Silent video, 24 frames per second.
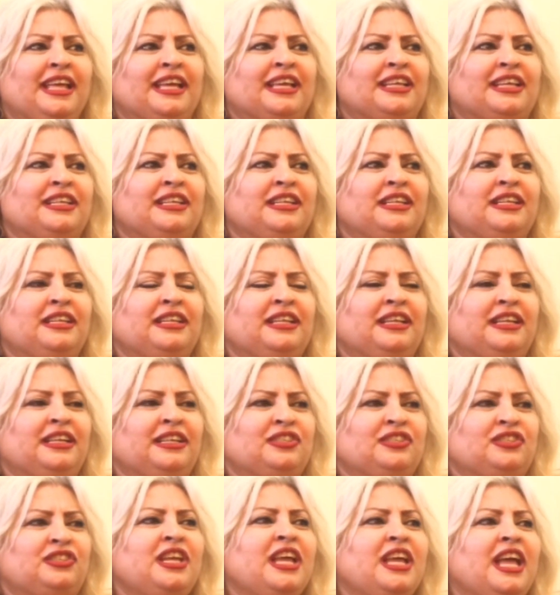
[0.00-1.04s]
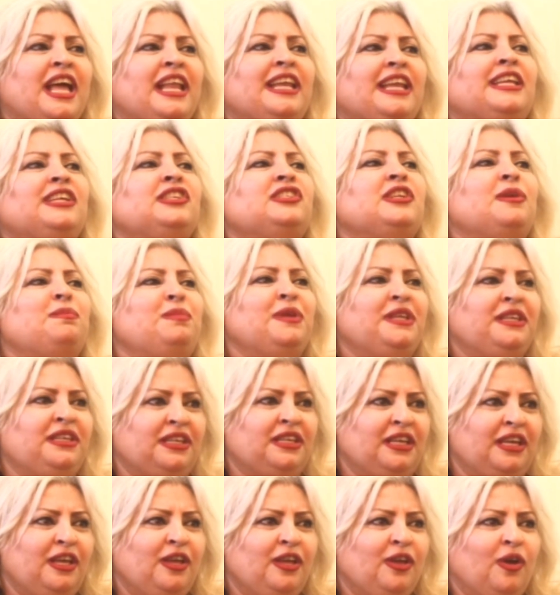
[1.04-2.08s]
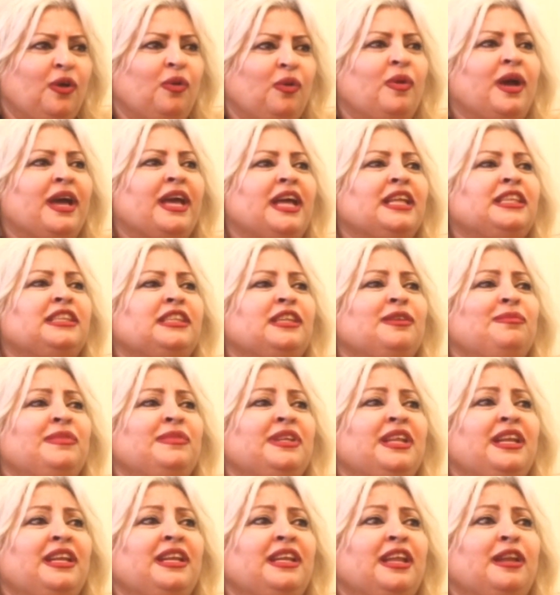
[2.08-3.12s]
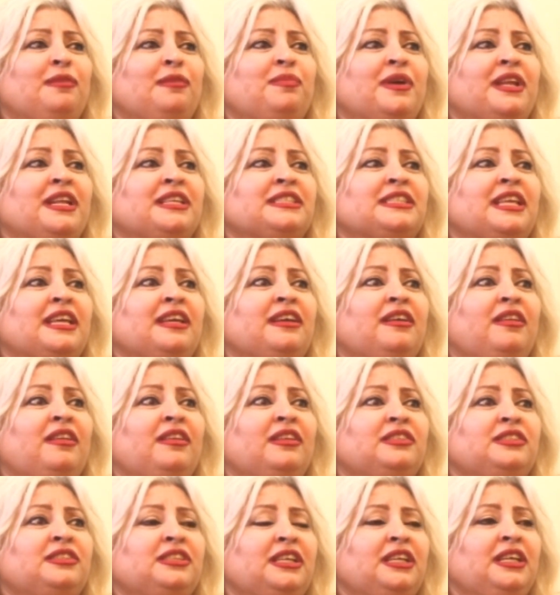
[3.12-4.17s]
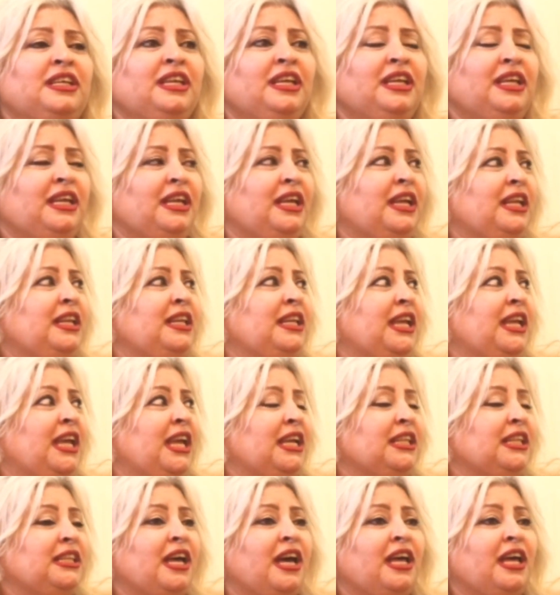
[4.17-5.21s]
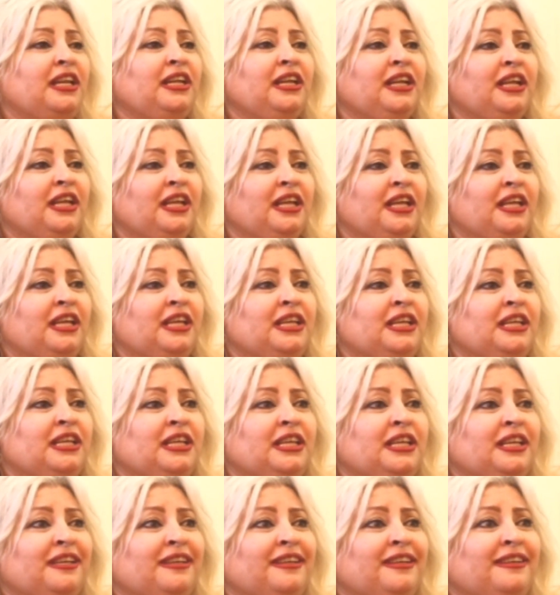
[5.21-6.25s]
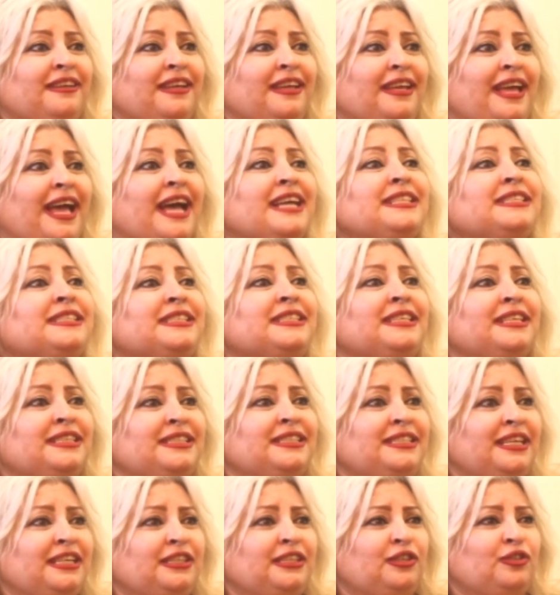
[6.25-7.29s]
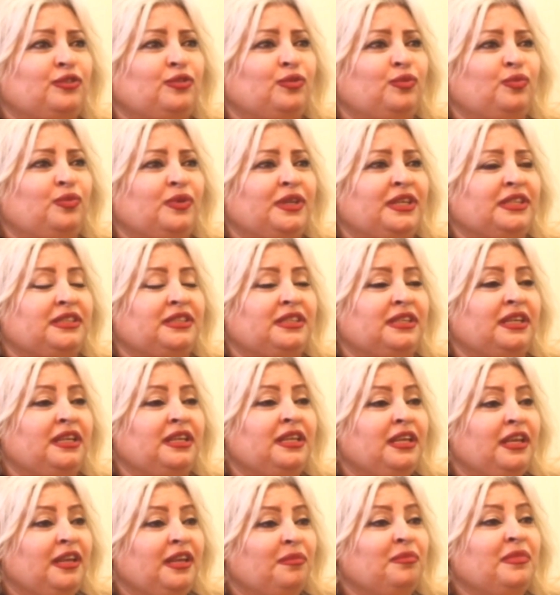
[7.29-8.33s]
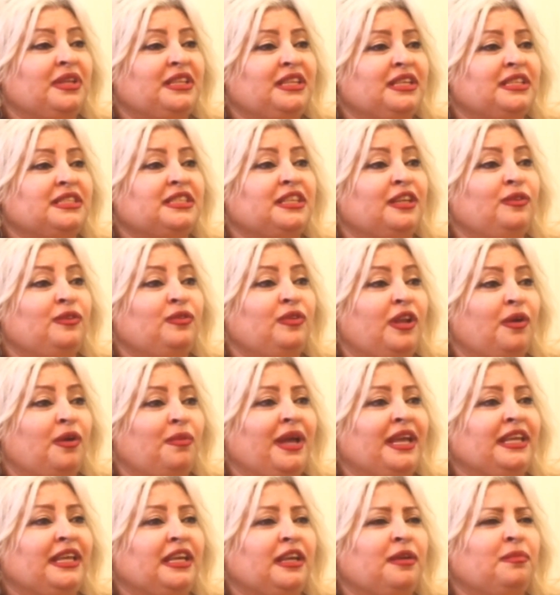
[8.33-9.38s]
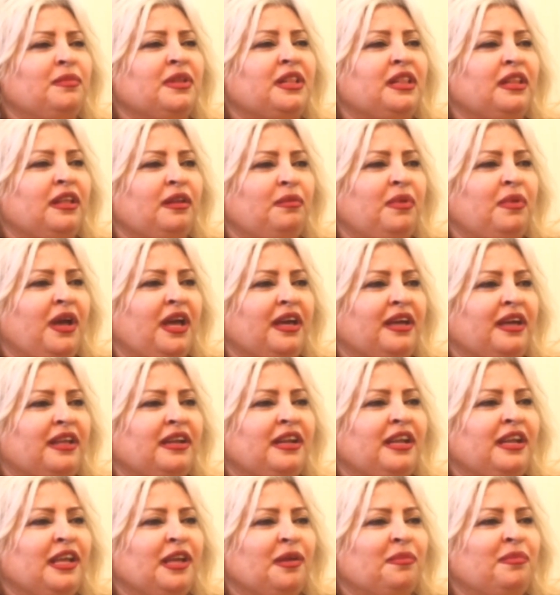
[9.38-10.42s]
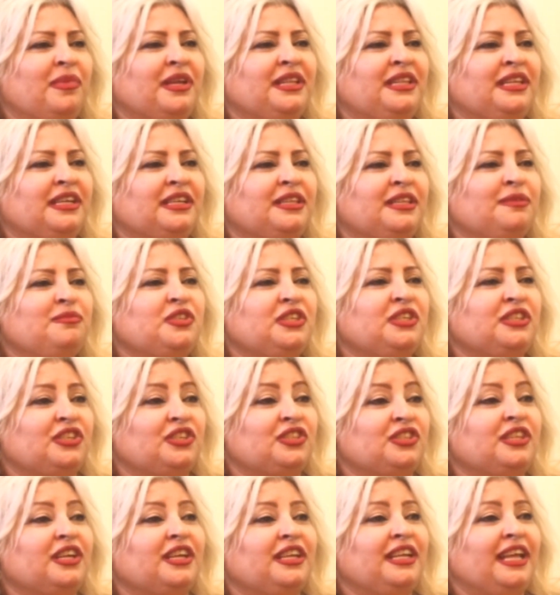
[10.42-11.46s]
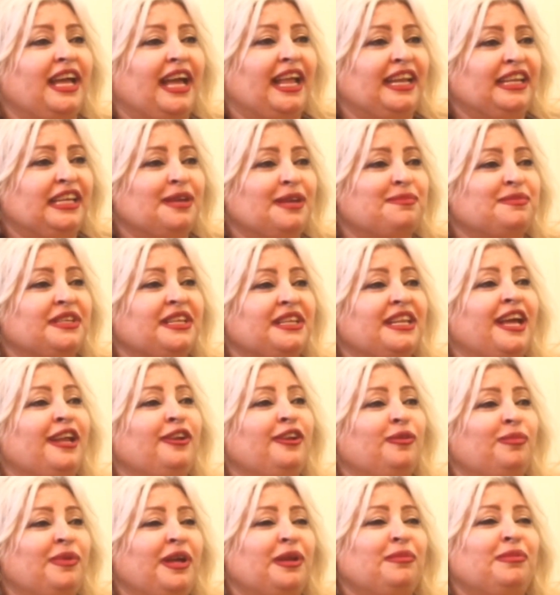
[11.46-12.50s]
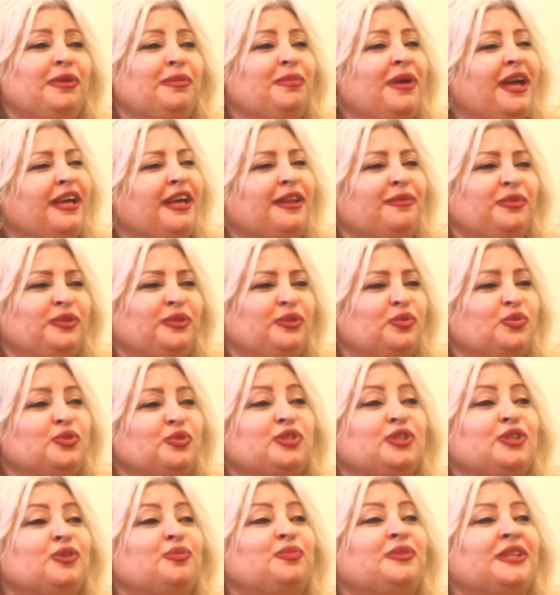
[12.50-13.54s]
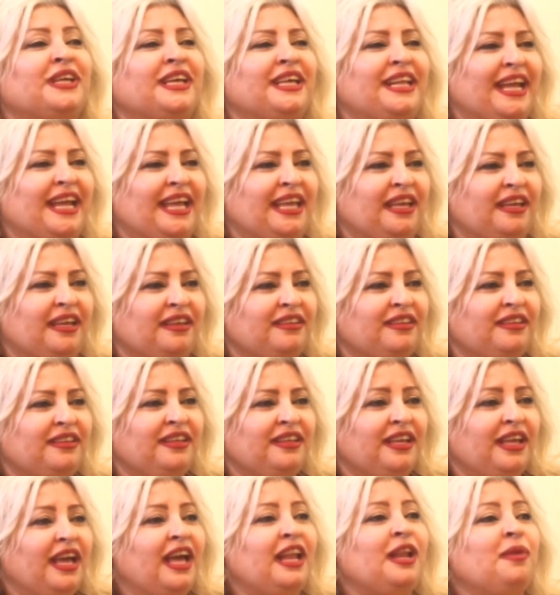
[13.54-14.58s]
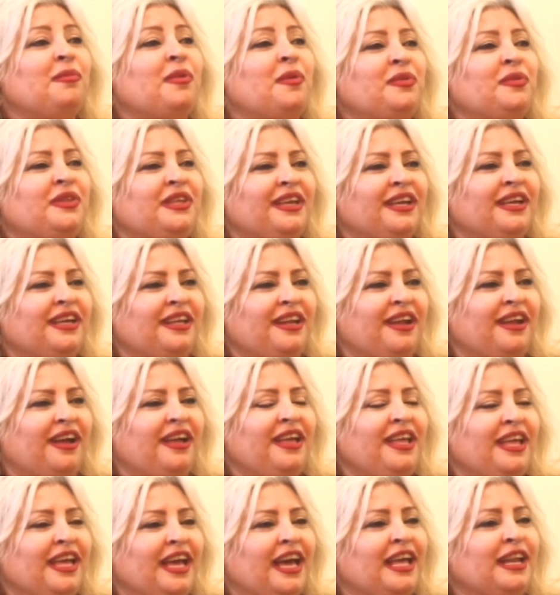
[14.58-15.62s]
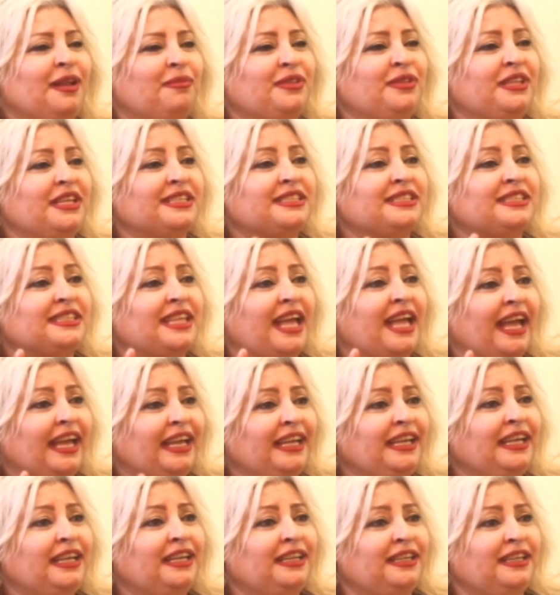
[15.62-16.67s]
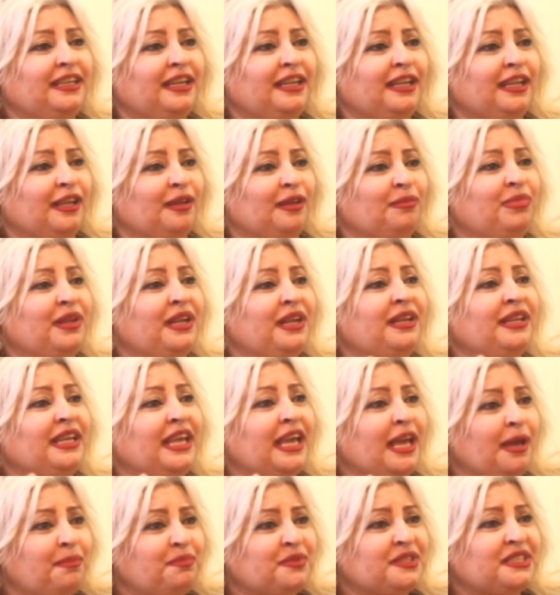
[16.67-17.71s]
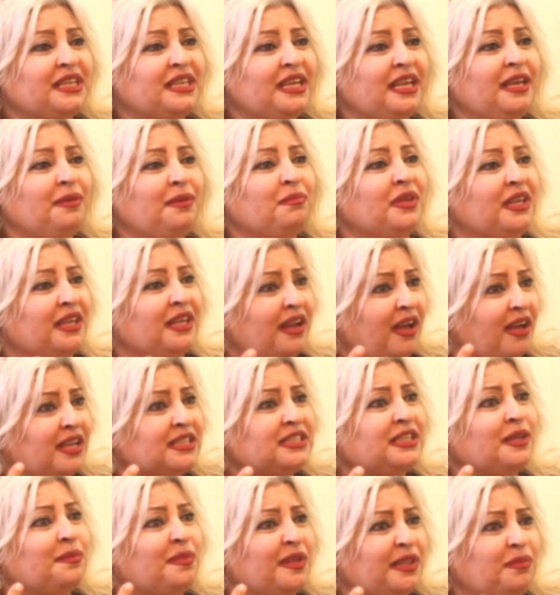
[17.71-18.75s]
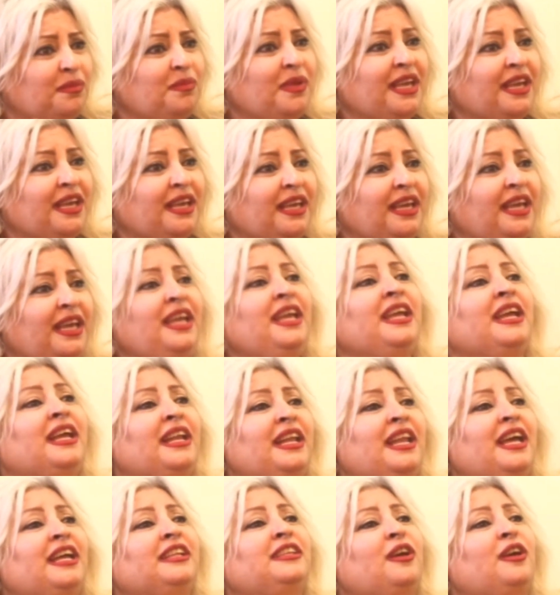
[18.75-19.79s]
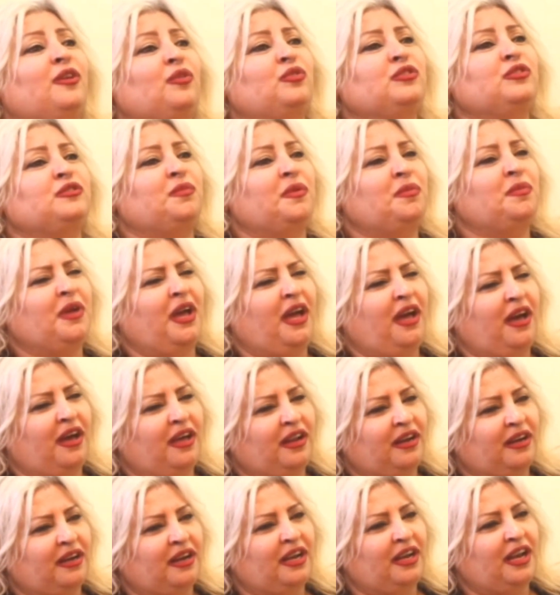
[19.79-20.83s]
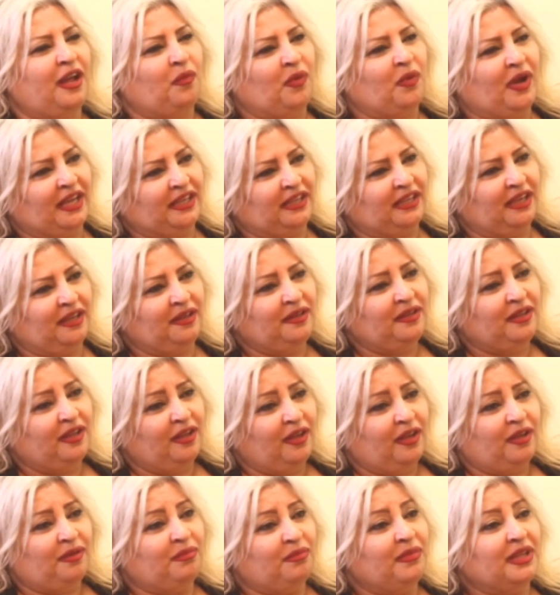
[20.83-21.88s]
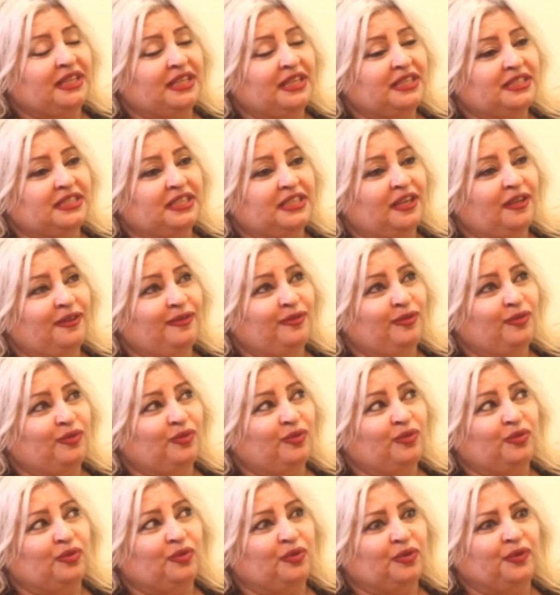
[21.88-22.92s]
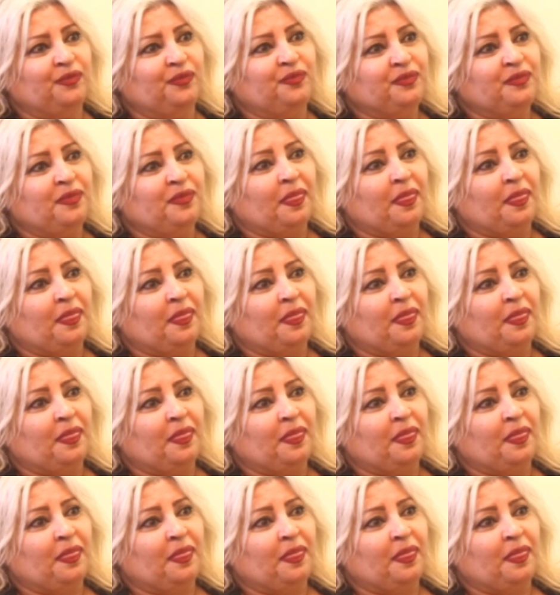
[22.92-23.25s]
الجهه الايجابيه واخذت من الباراسايكولوجي اني اقدر آه، حسن ذاتي جواتي ما تنسي انه لوعيك مثل البحر بدك تمشي تشتغلي على اليابسه لانه بقلب البحر بتغوصي وبتغرقي انا ما بدي اغرق انا بدي استعين باليابسه براسي بدماغي لاقدر اغوص ببحار لاوعيه ما تنسي انه